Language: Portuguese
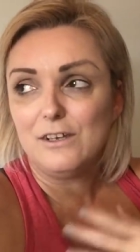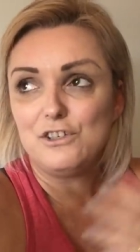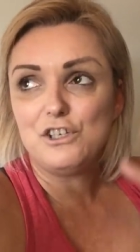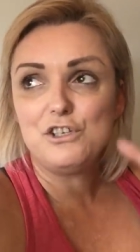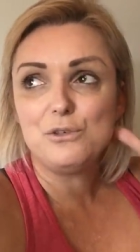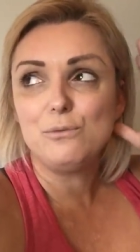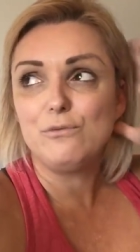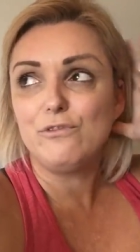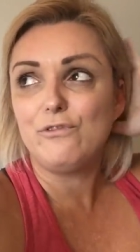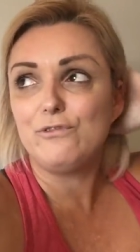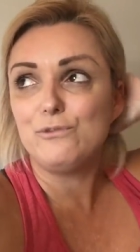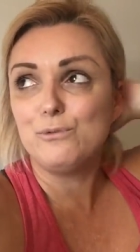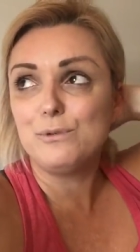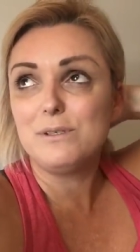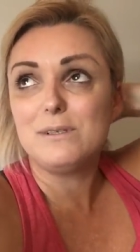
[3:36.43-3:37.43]
A gente não,
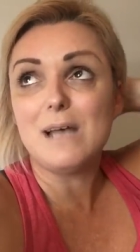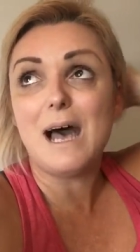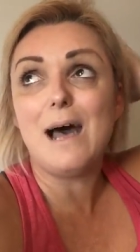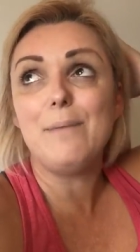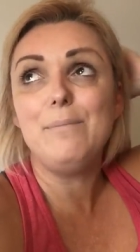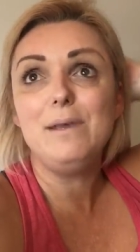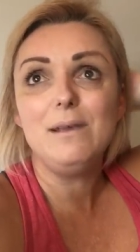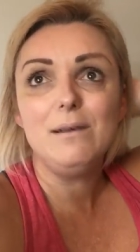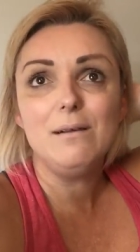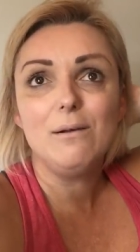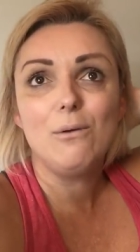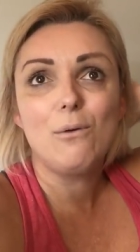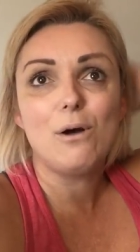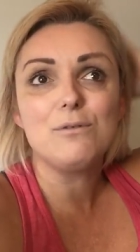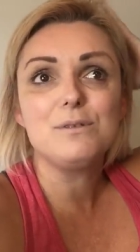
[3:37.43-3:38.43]
não sabe
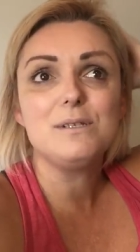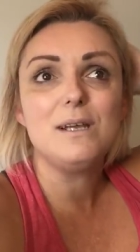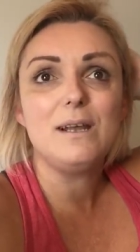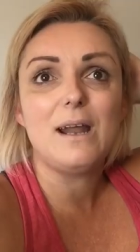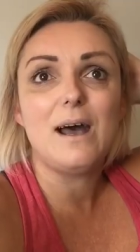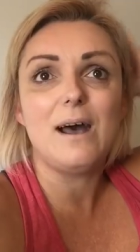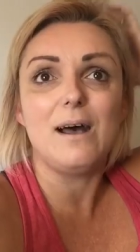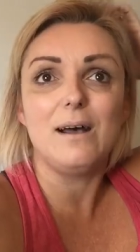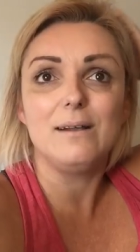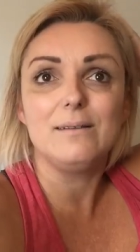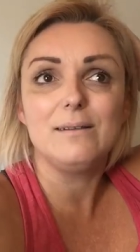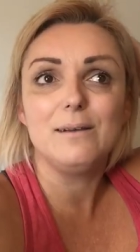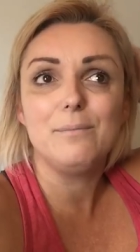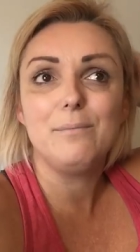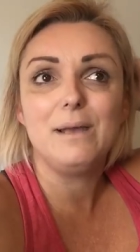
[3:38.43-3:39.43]
qual
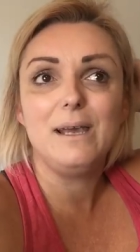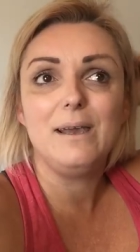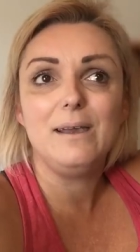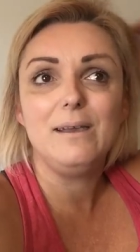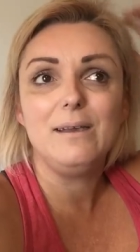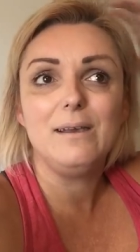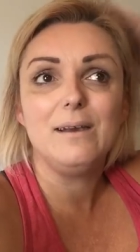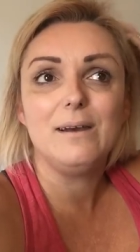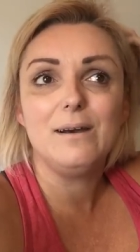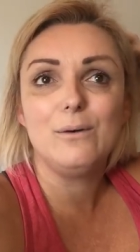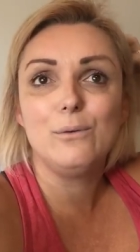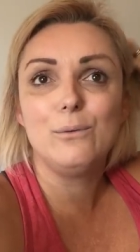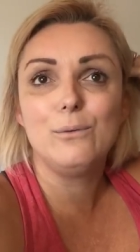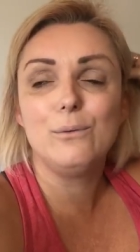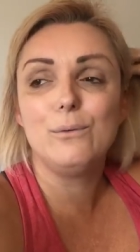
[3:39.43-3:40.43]
será também
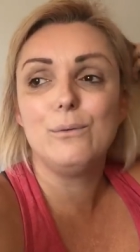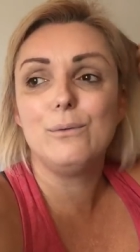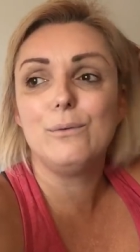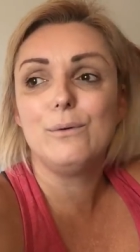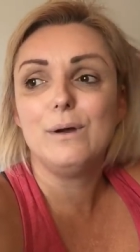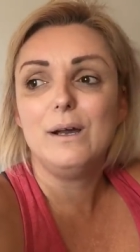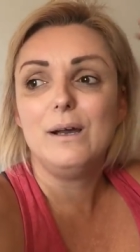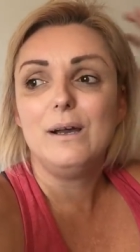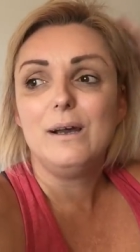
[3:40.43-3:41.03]
o,